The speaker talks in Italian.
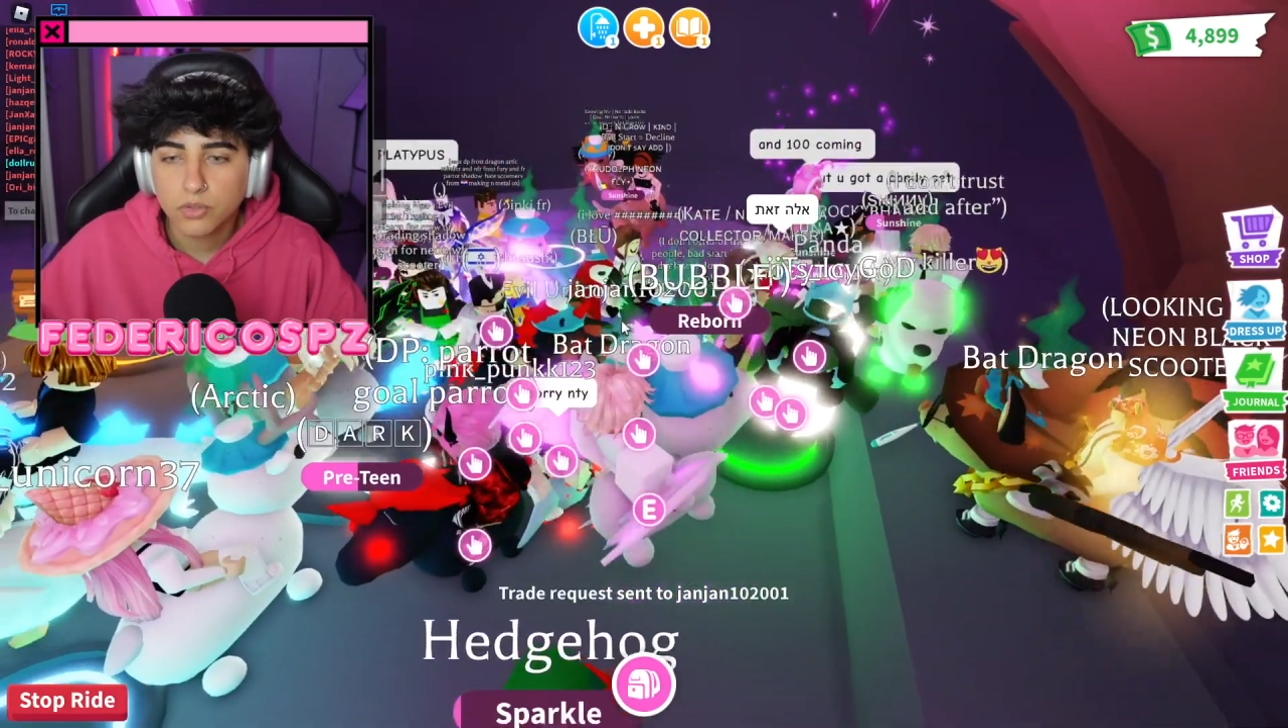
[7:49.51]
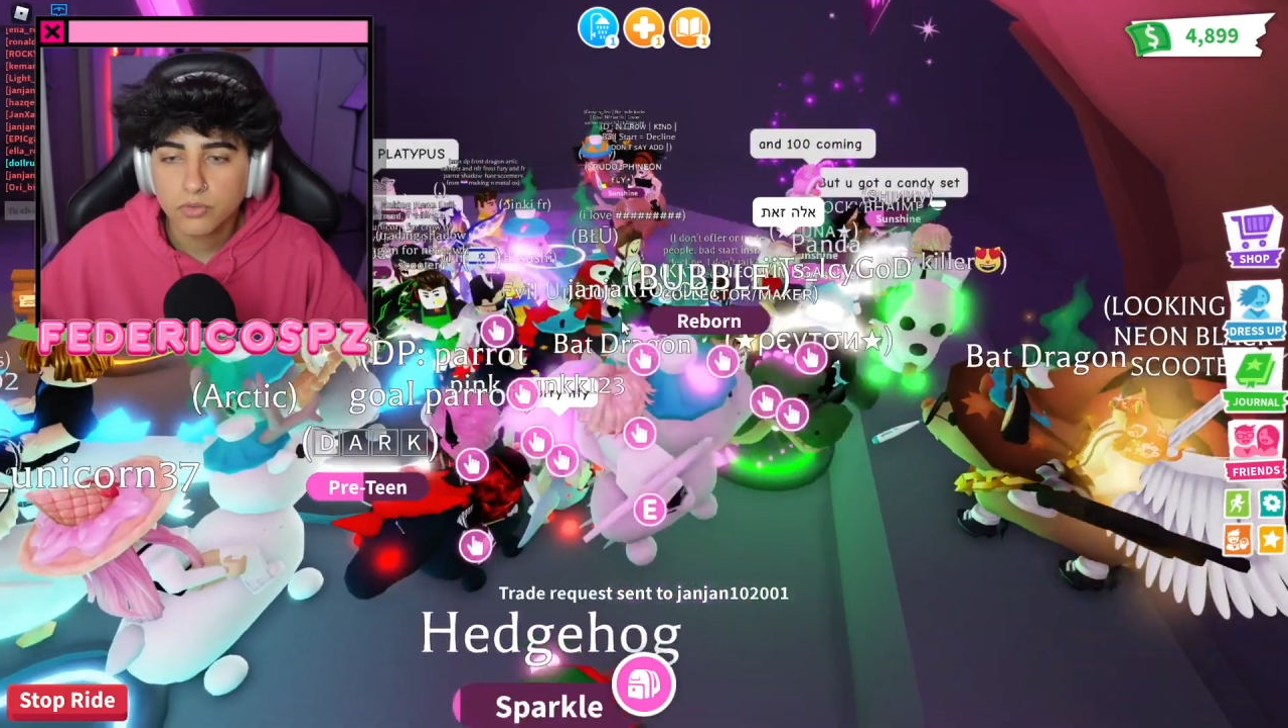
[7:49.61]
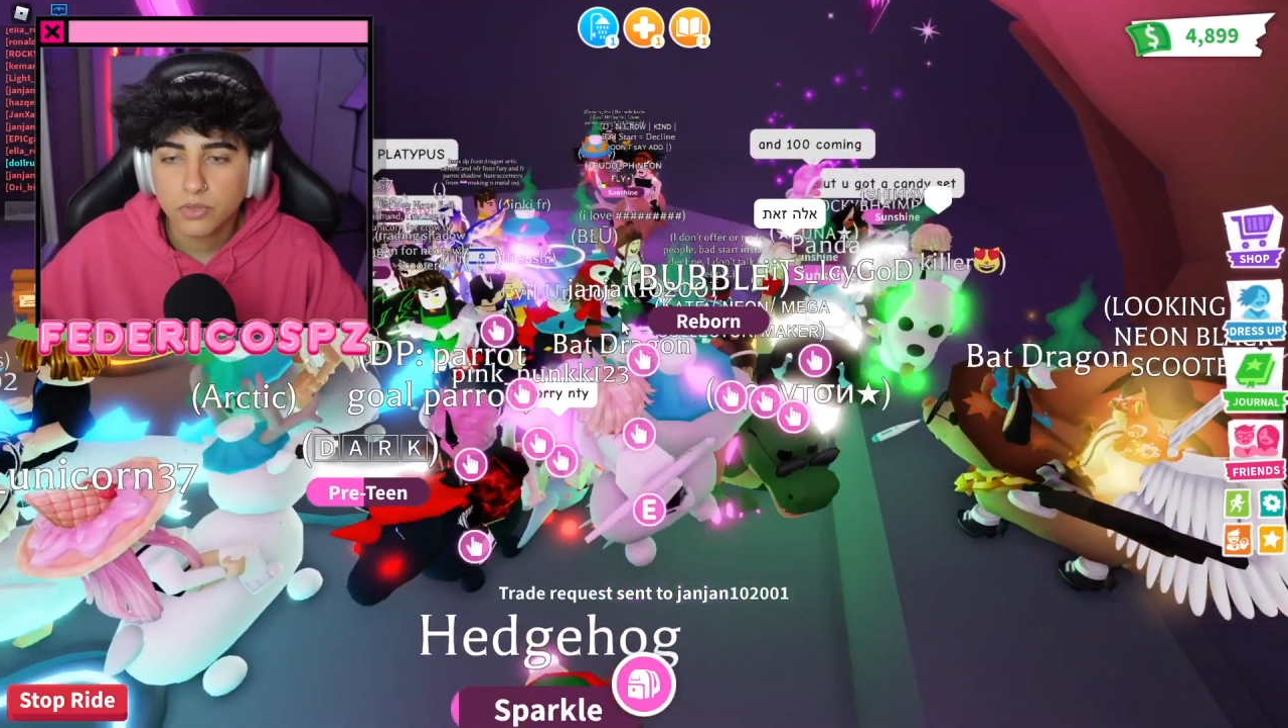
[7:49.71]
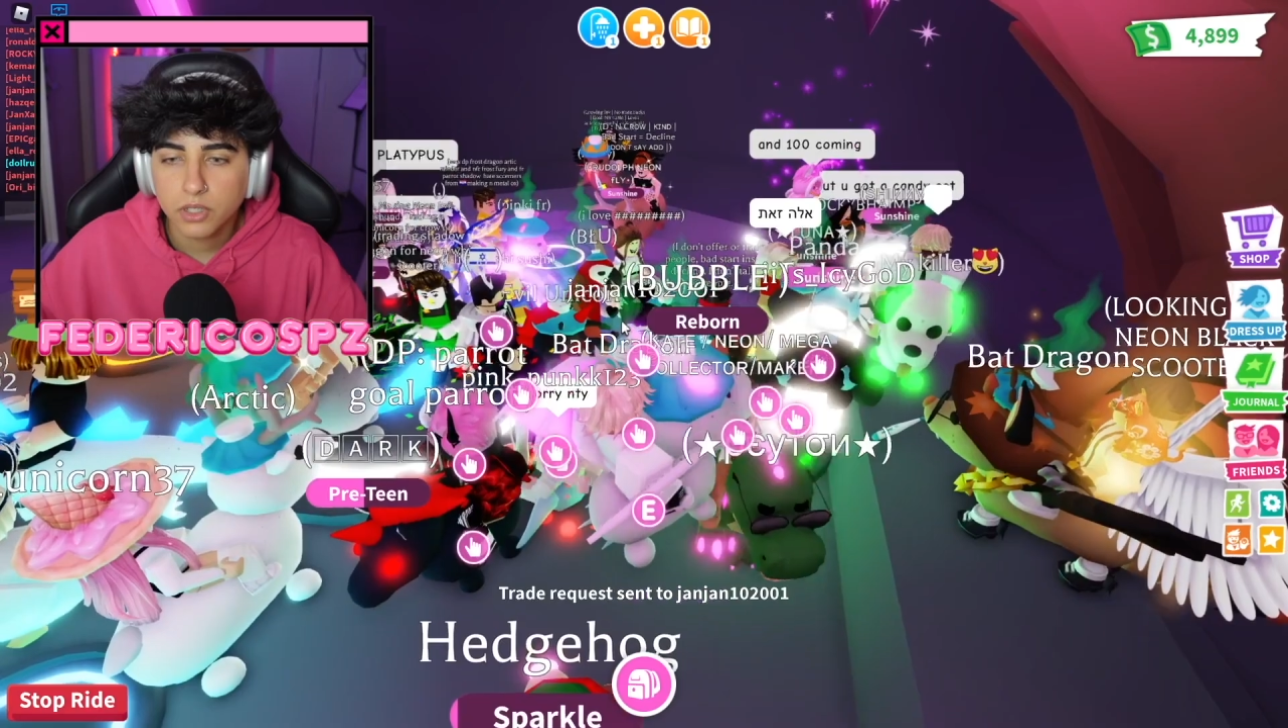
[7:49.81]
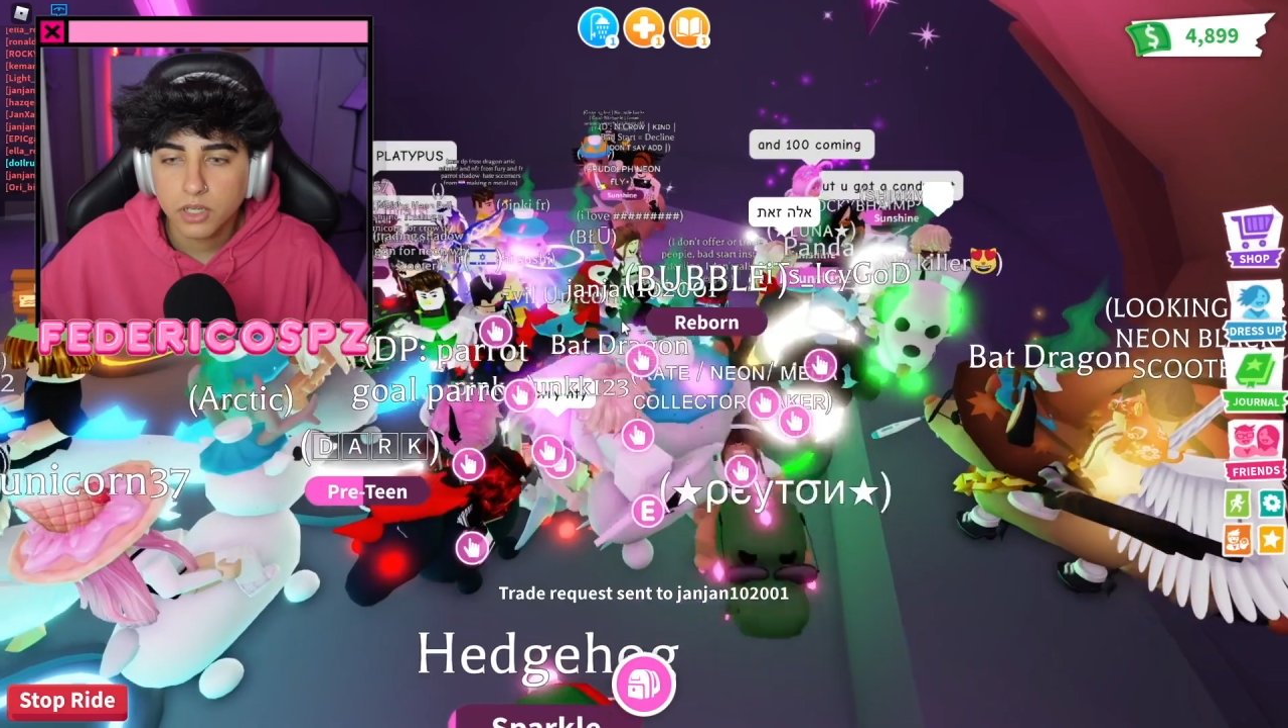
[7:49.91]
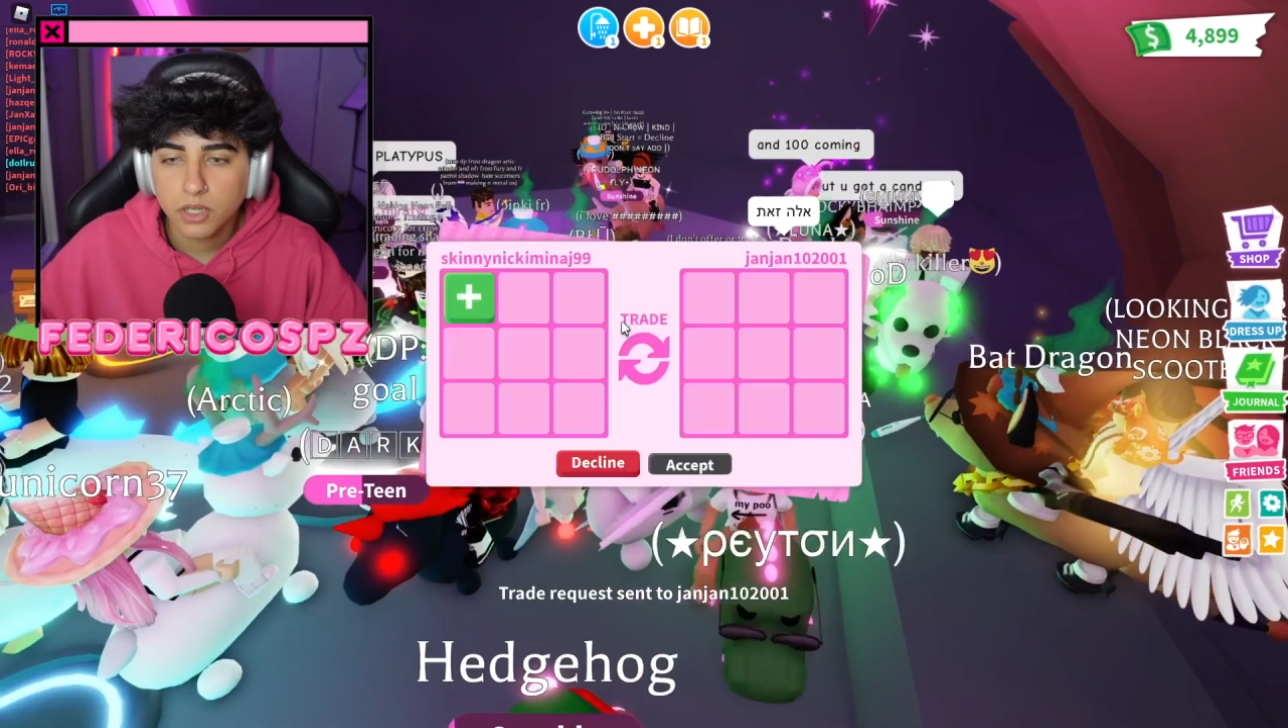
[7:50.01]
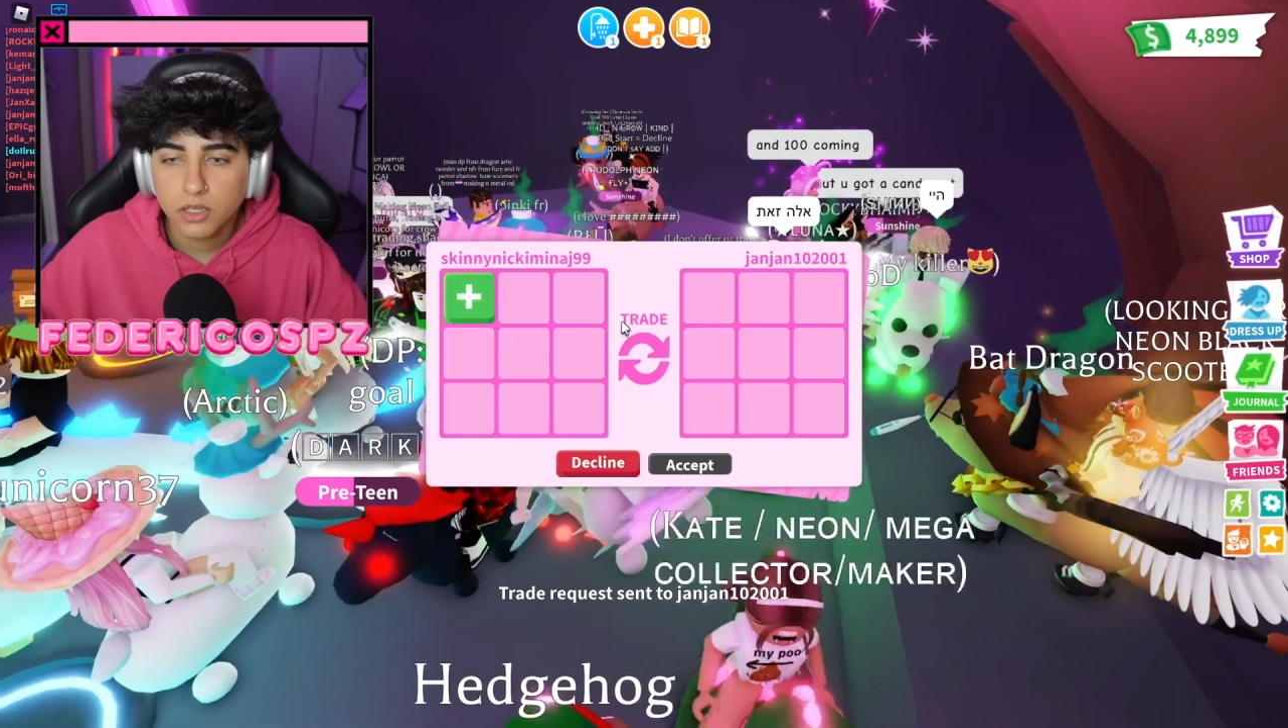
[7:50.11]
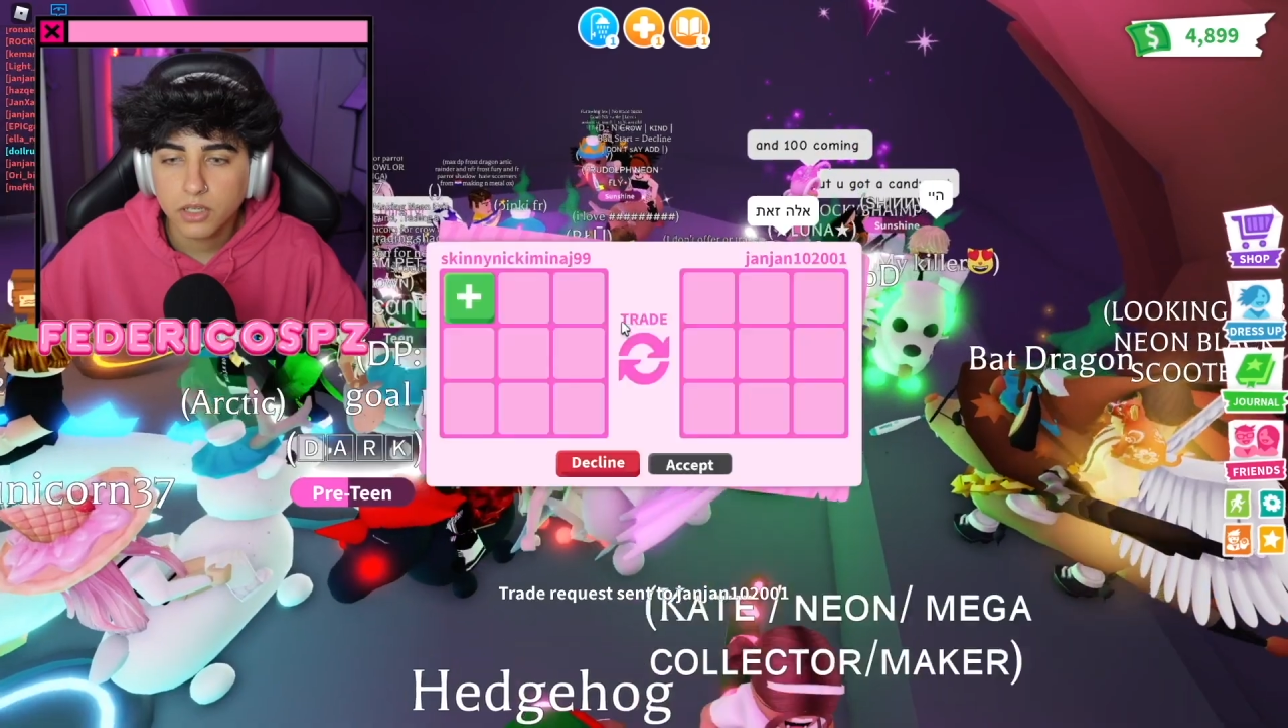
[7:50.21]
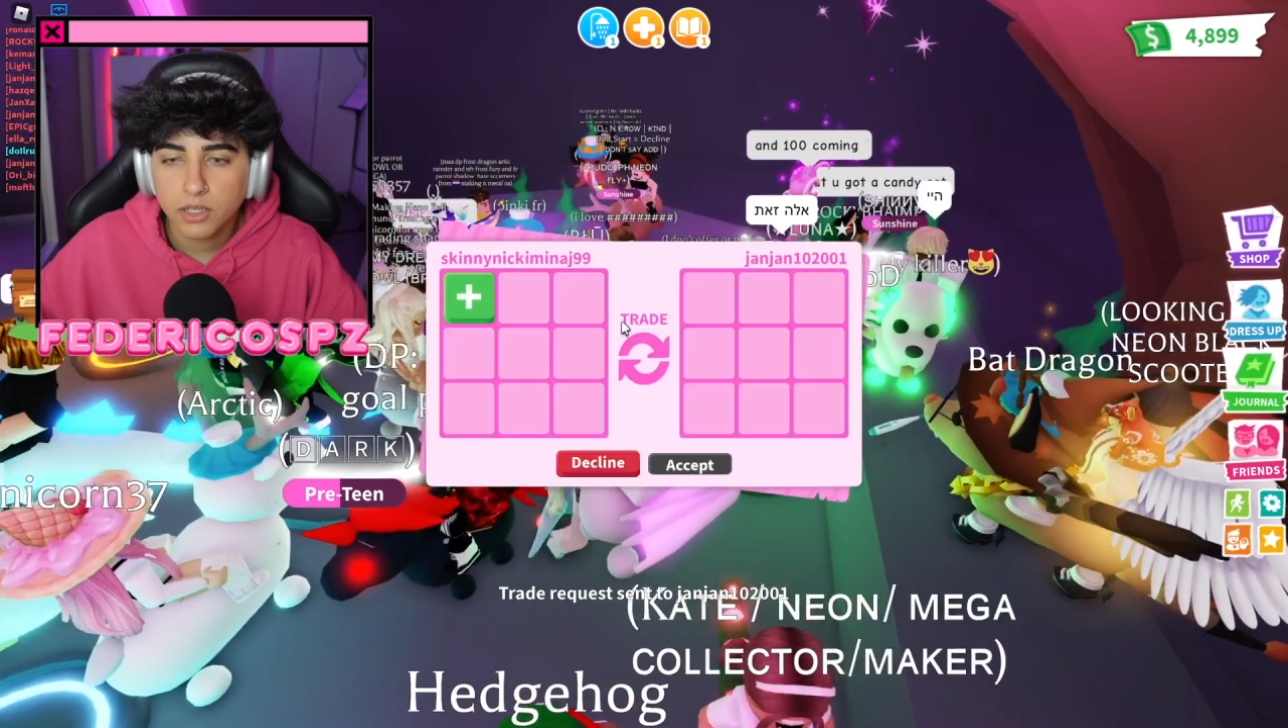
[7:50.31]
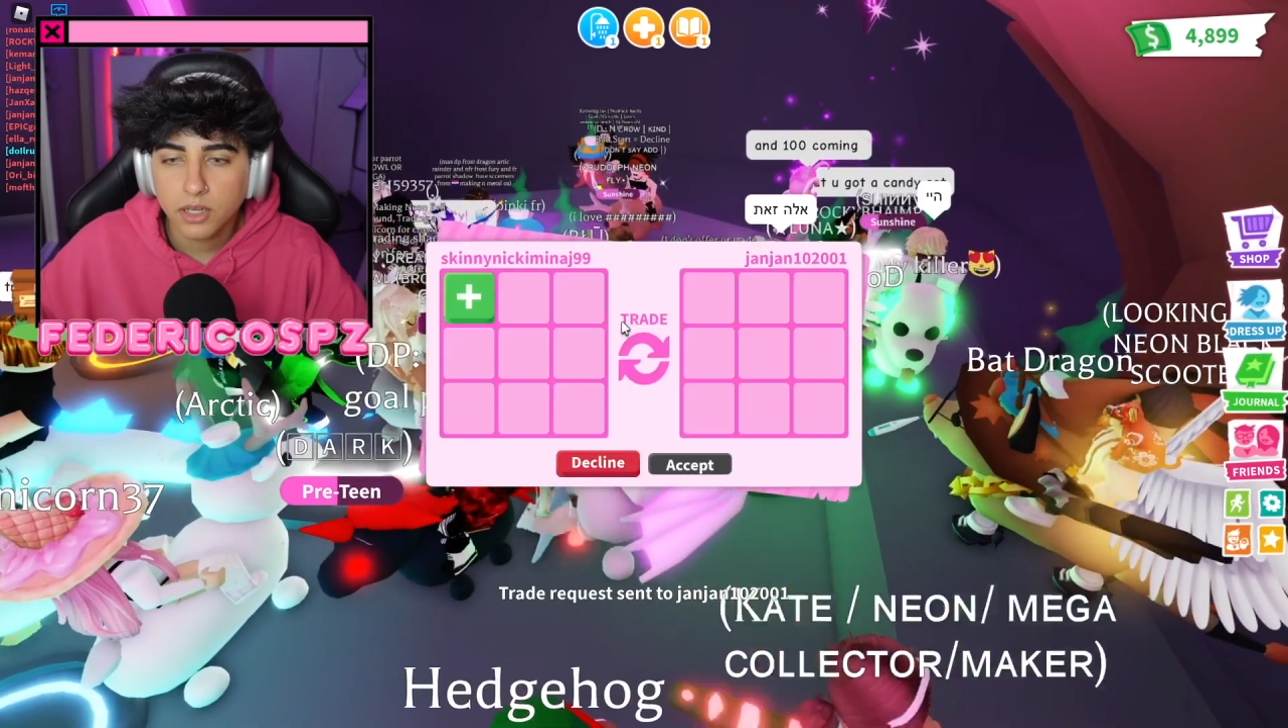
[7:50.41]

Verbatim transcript: offrirgli